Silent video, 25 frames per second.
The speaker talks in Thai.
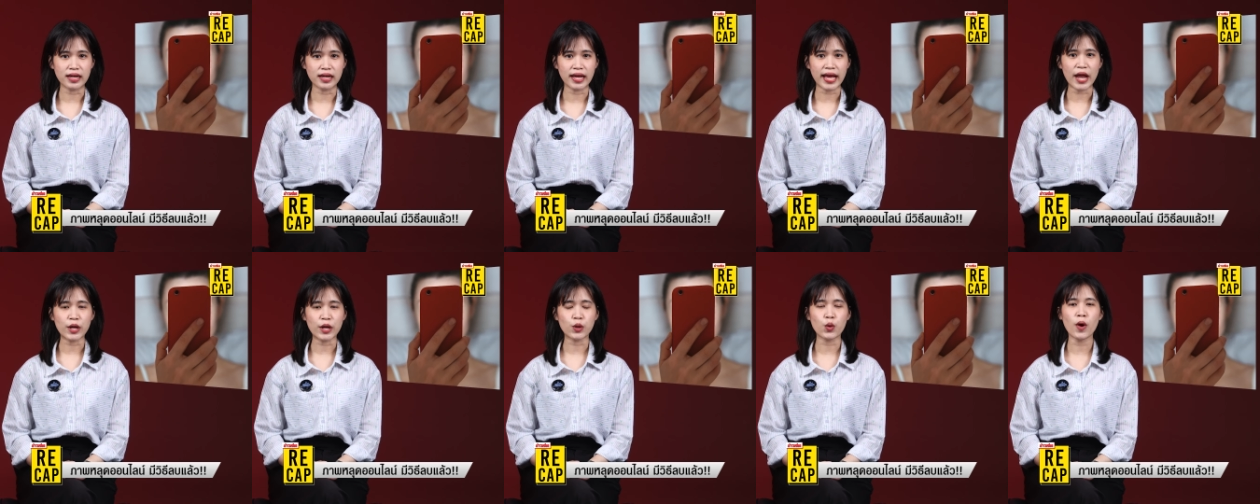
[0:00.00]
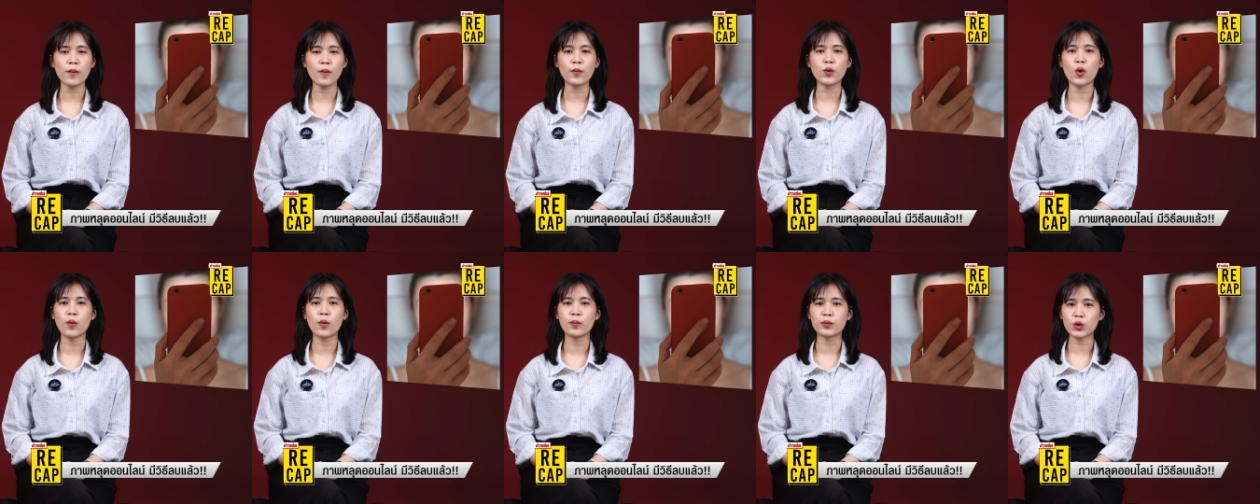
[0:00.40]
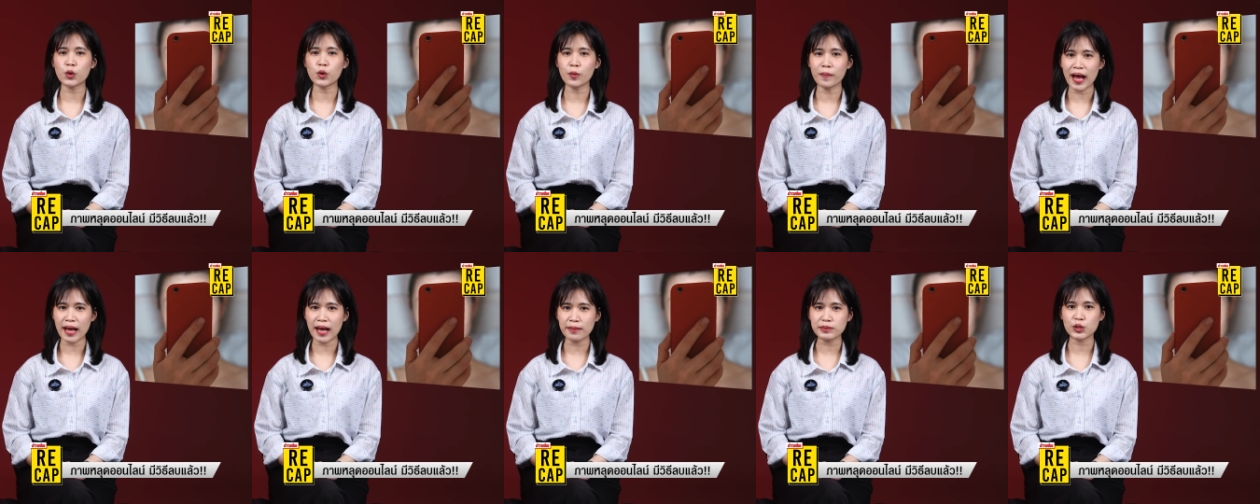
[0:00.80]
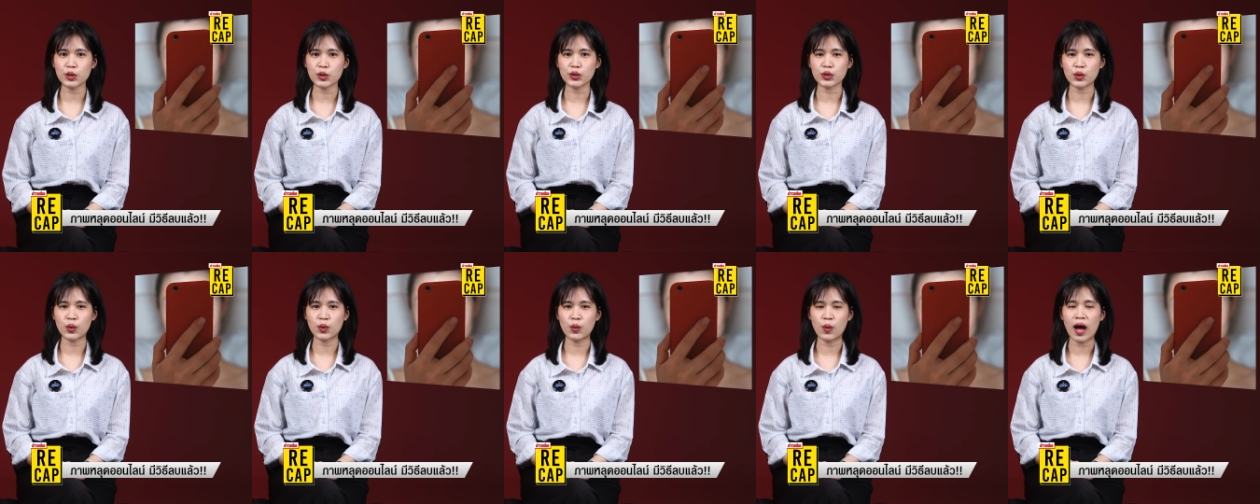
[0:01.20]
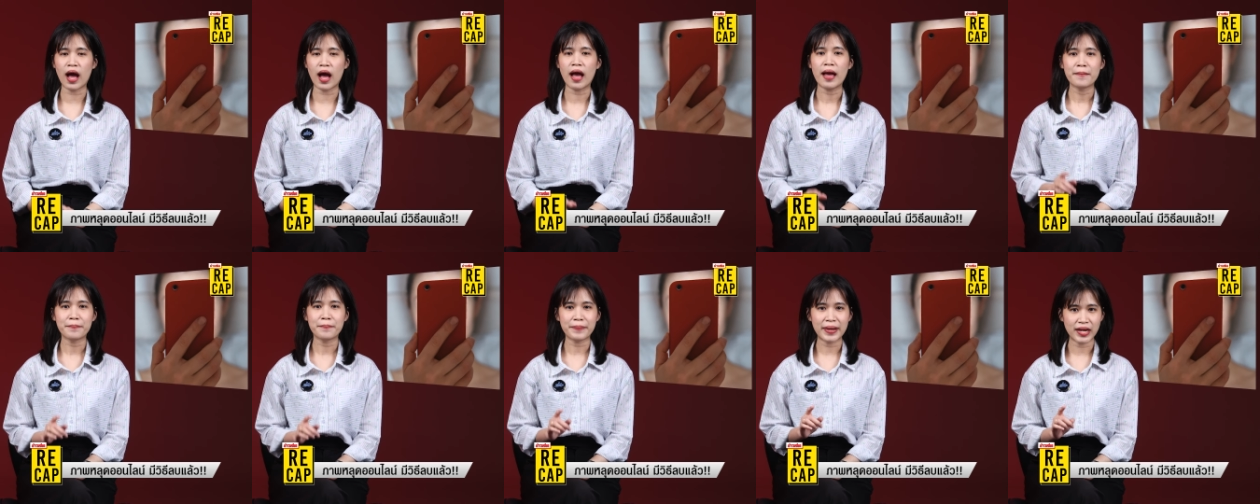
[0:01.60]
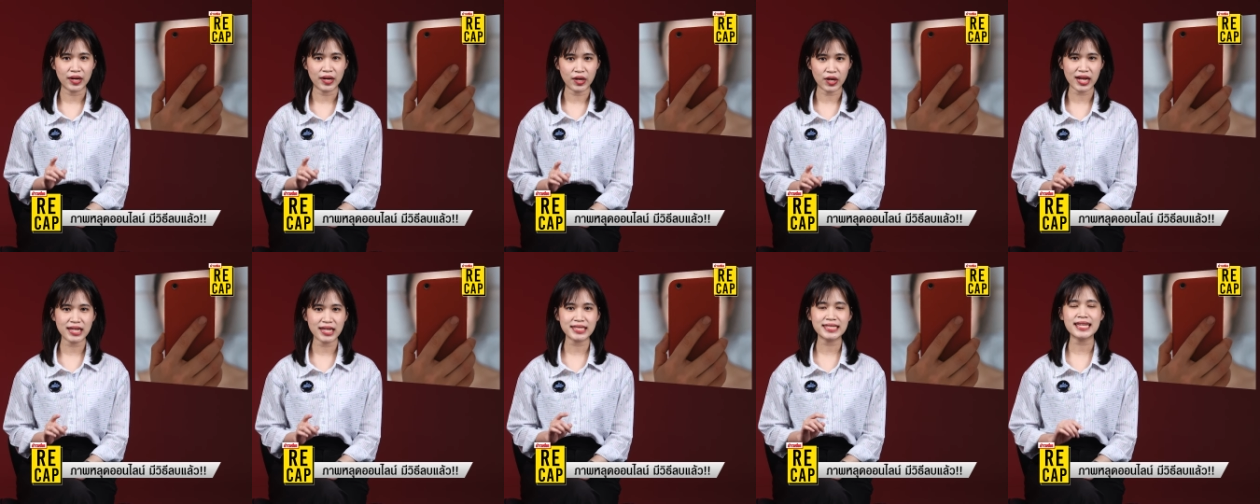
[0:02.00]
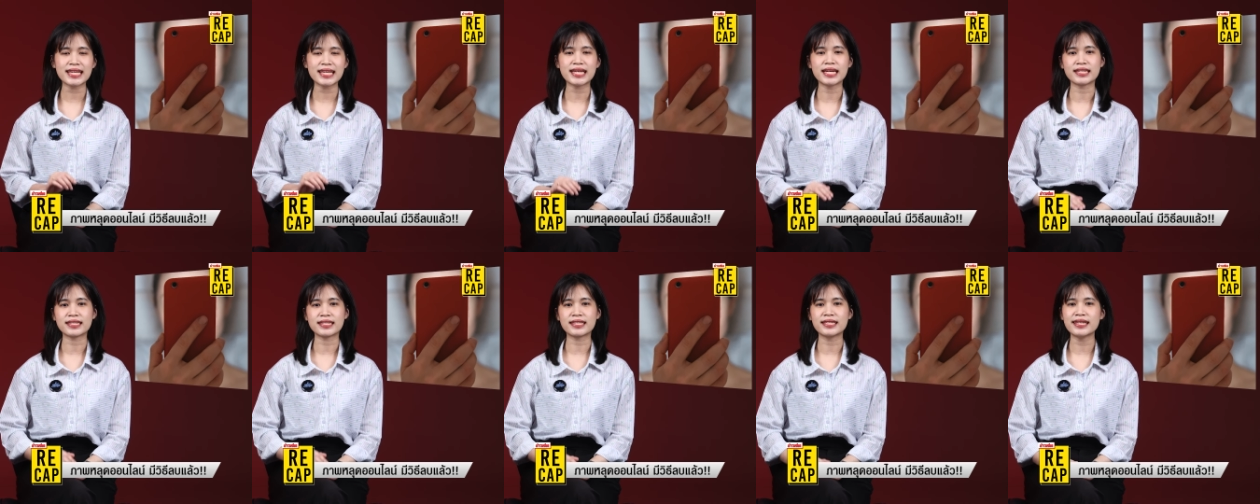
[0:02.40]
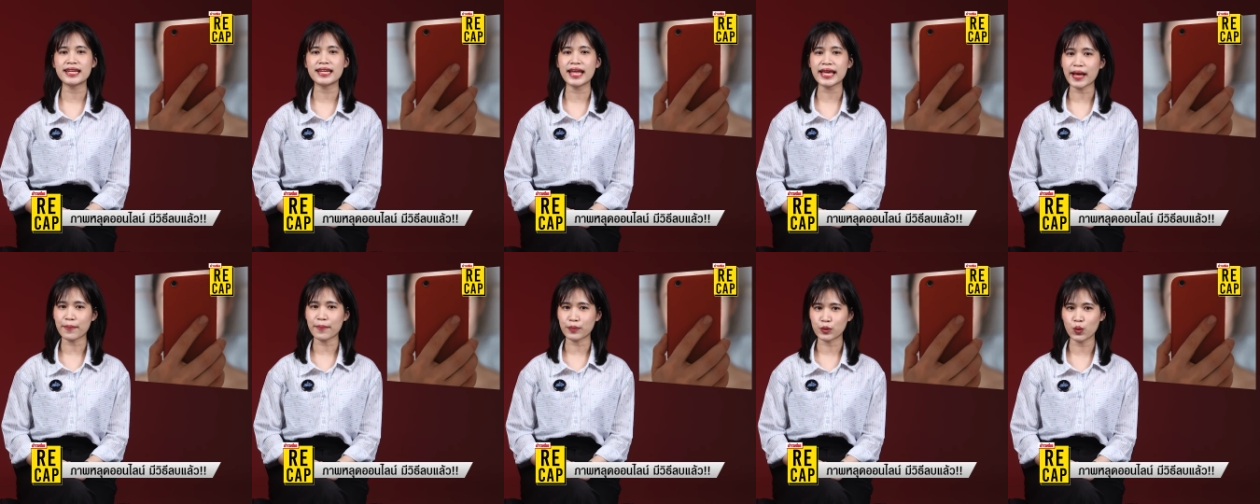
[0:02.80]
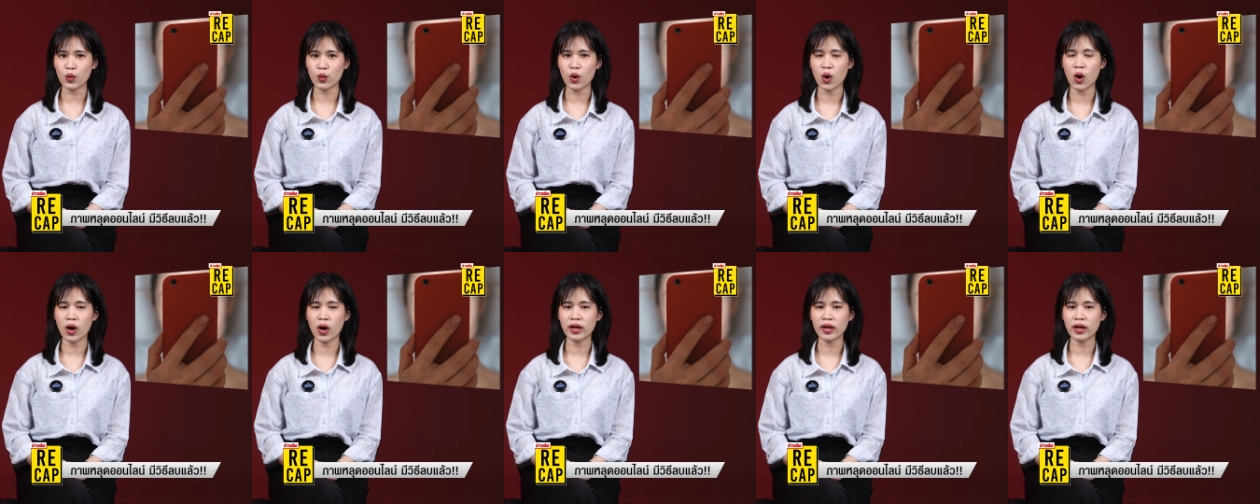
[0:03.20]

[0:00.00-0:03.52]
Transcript: ถึงการควบคุมรูปภาพส่วนตัว เป็นเรื่องที่เกิดขึ้นได้กับทุกค